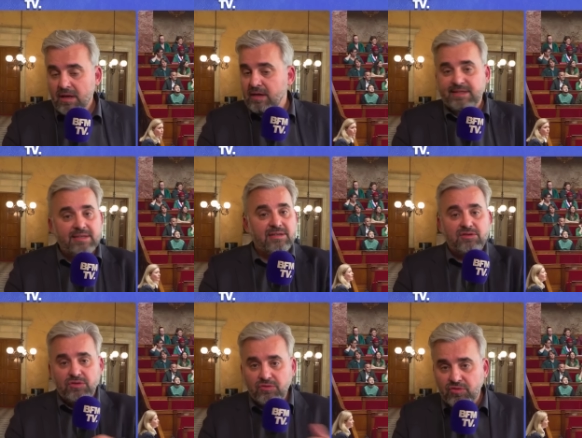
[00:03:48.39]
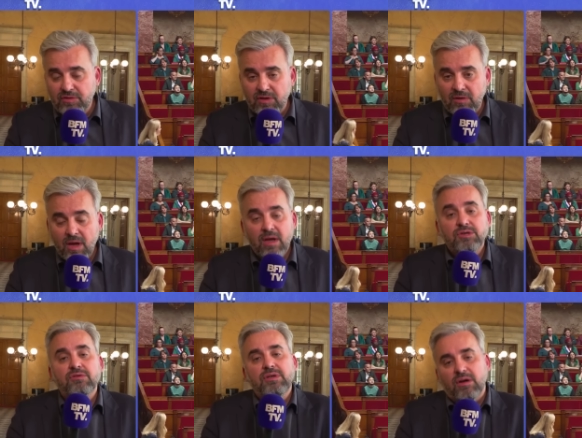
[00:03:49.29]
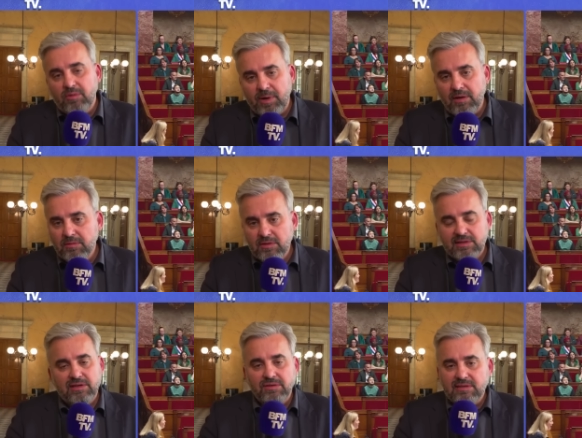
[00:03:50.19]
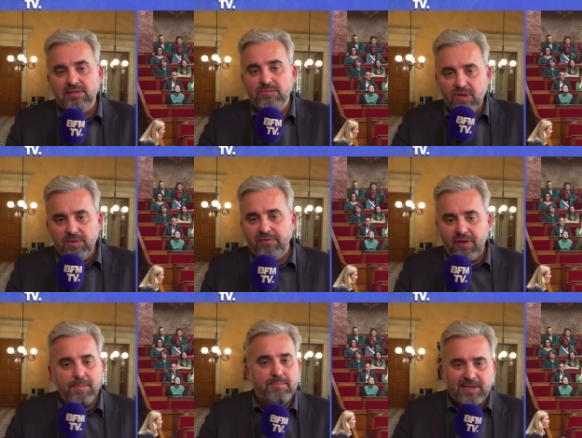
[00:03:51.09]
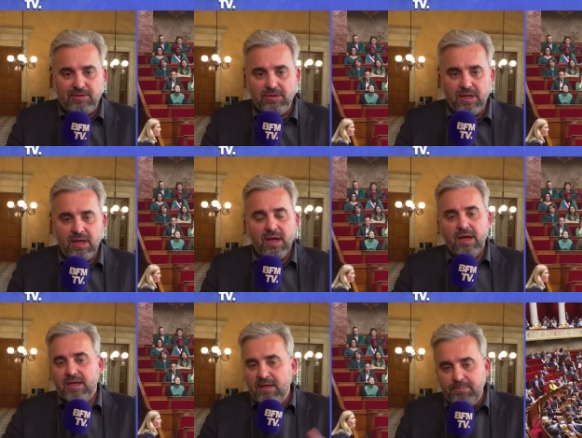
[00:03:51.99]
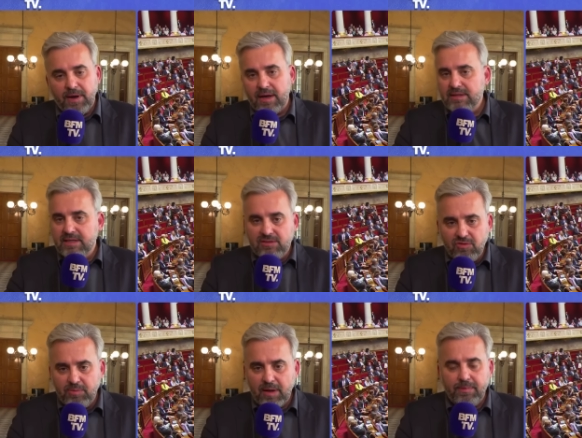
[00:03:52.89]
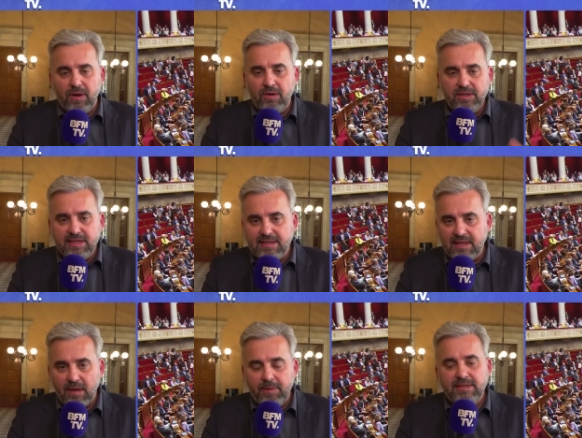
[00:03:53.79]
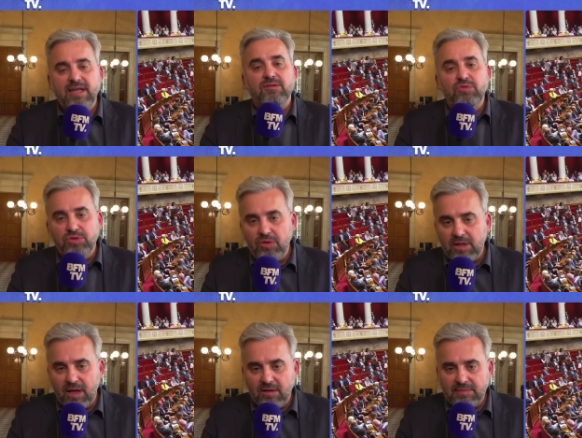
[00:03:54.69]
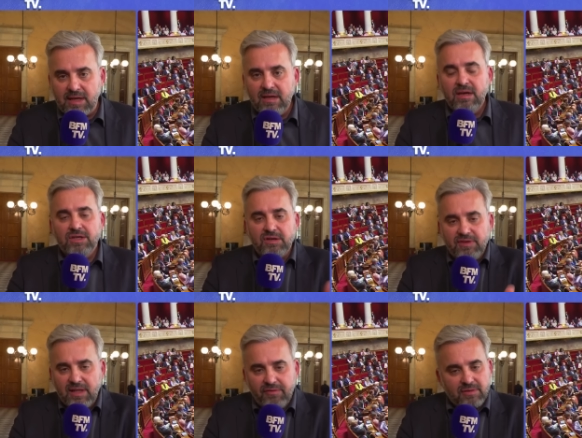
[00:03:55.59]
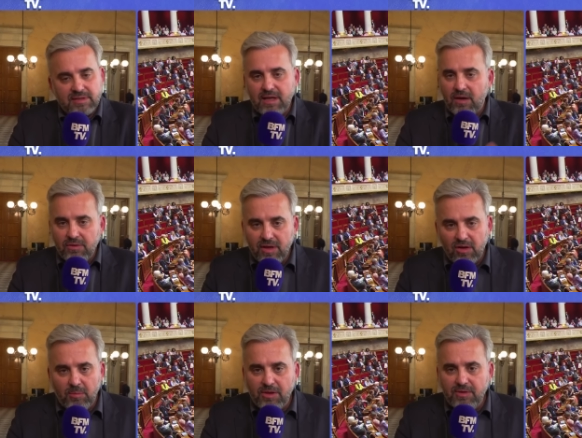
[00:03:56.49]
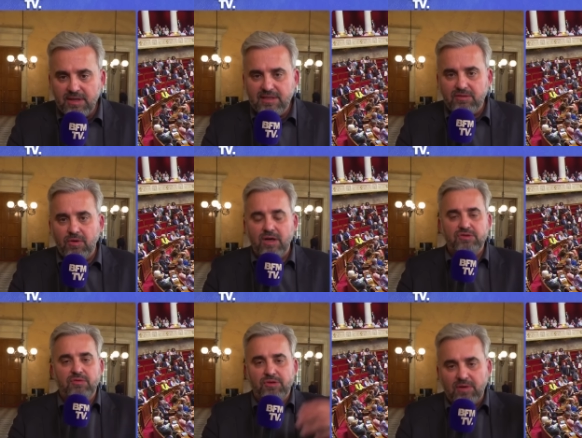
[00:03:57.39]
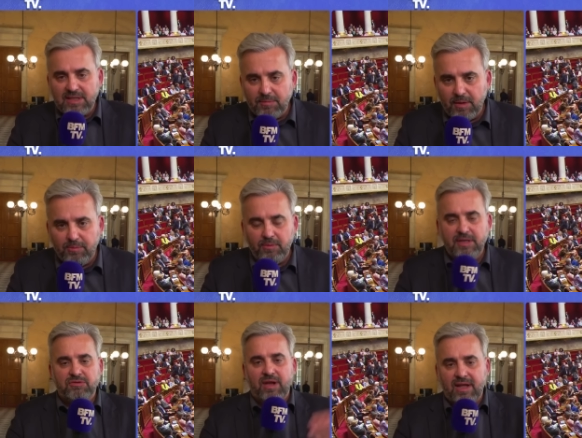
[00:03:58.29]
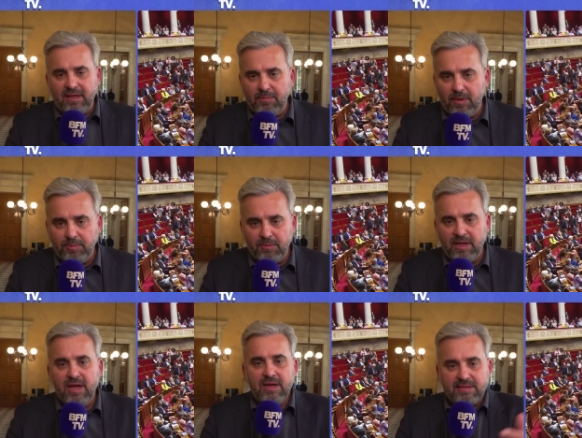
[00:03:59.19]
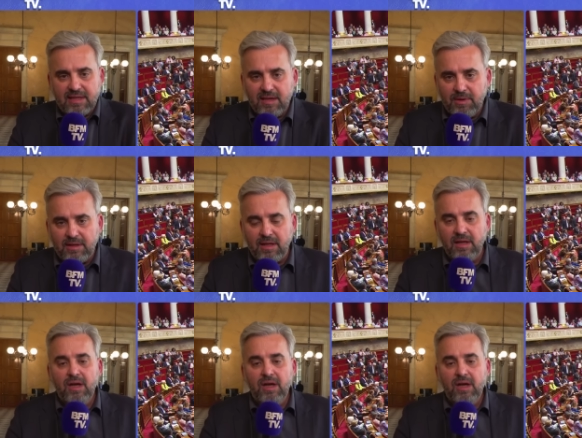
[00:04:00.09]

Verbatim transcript: Ça sanctionne tout le temps. Je vais vous dire, le Parlement, c'est un ensemble d'hommes et de femmes passionnés qui parlent, qui se coupent la parole, qui s'interpellent. Ça a toujours été comme ça. J'invite les Français à relire leur manuel d'histoire. Sous la Troisième République, sous la Quatrième République, ça débattait.